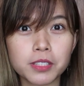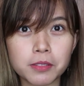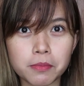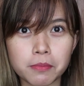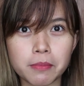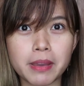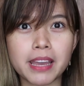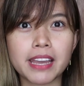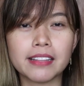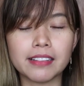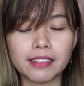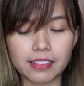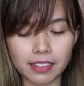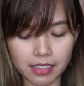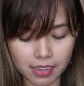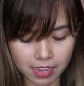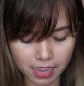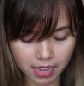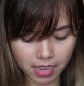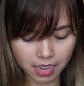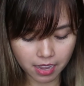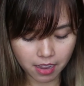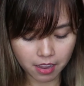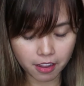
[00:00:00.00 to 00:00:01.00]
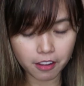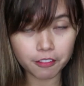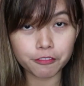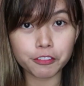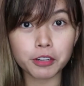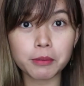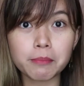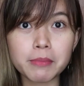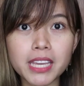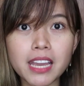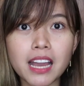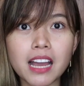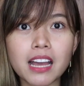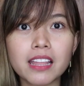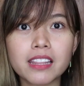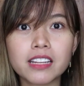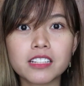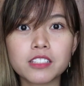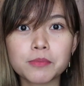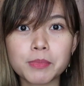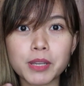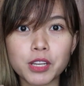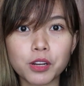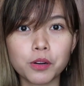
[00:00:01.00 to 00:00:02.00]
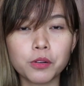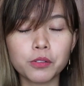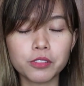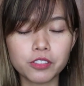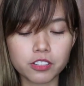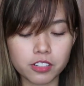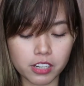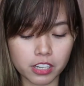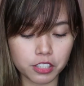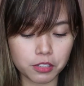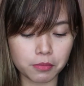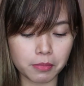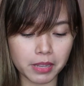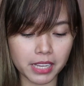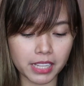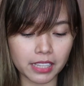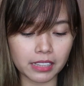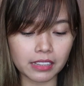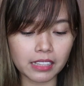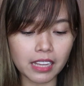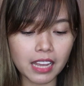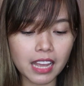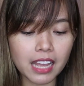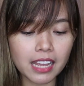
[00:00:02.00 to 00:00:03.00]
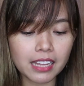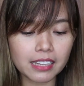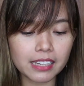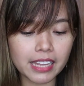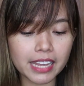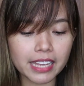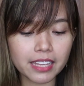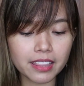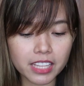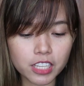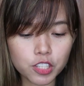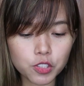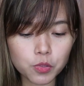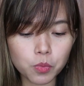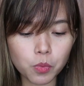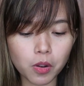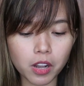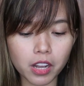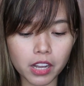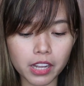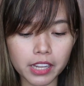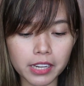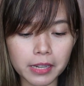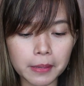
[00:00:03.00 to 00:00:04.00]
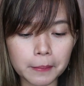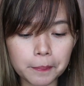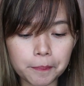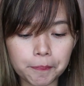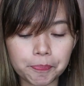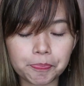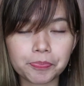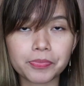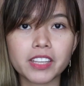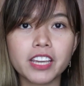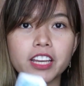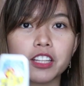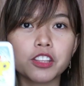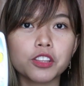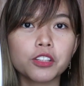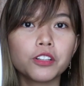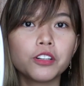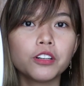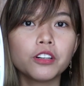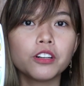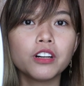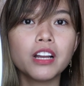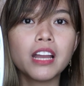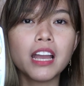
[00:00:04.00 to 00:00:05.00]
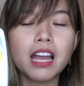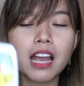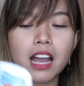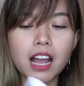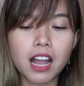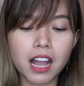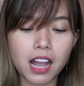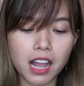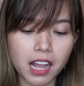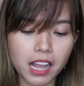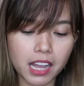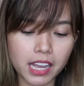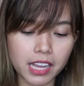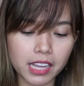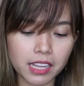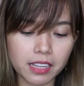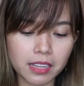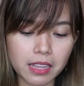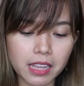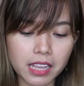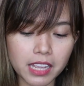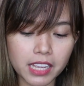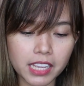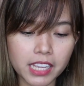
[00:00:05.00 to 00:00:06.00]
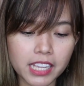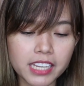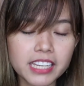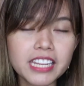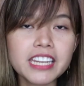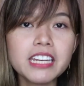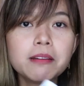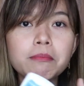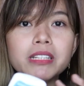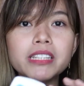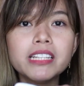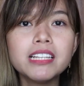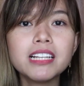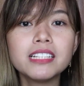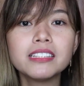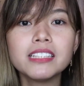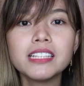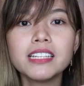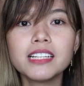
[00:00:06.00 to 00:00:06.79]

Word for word: smell. For me ha, that's my own judgment. Like this one, ito, uh, hindi naman nila